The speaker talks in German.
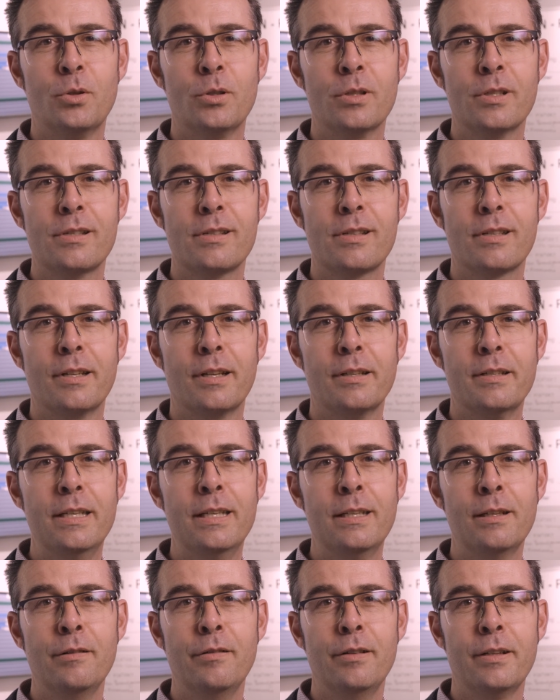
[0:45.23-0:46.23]
und
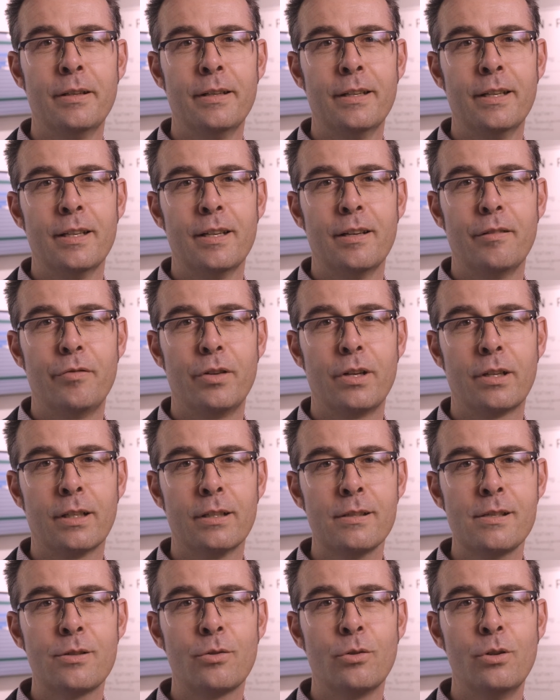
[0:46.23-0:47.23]
Nadine für einen
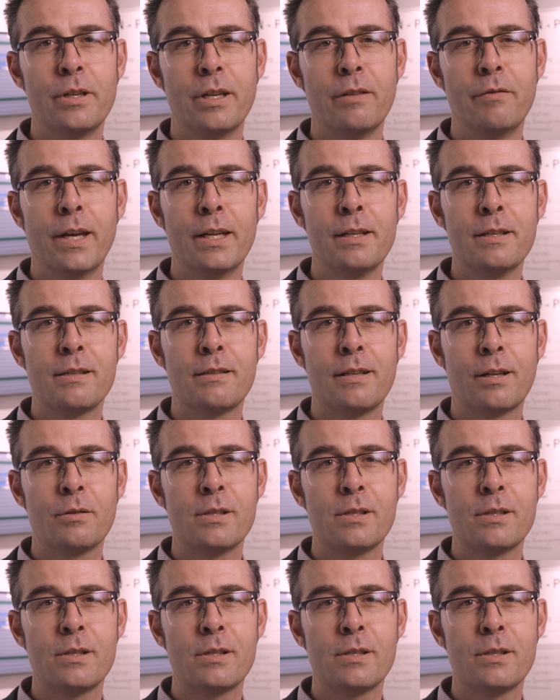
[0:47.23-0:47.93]
ganz tollen Event.